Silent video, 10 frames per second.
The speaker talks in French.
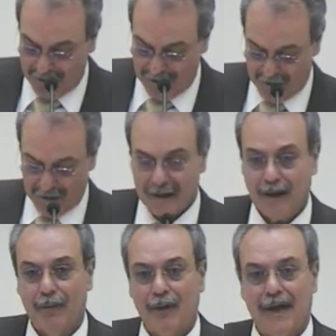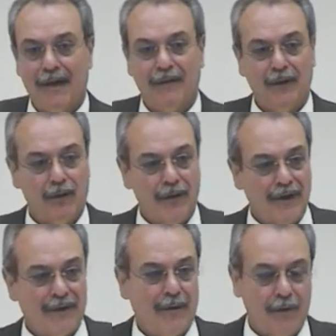puissance dans un
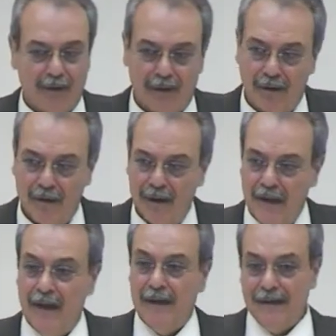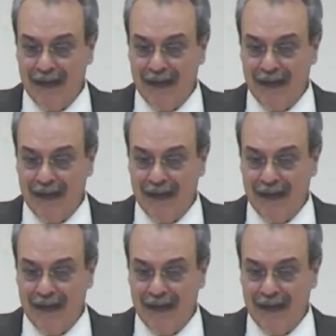salut qui est prêt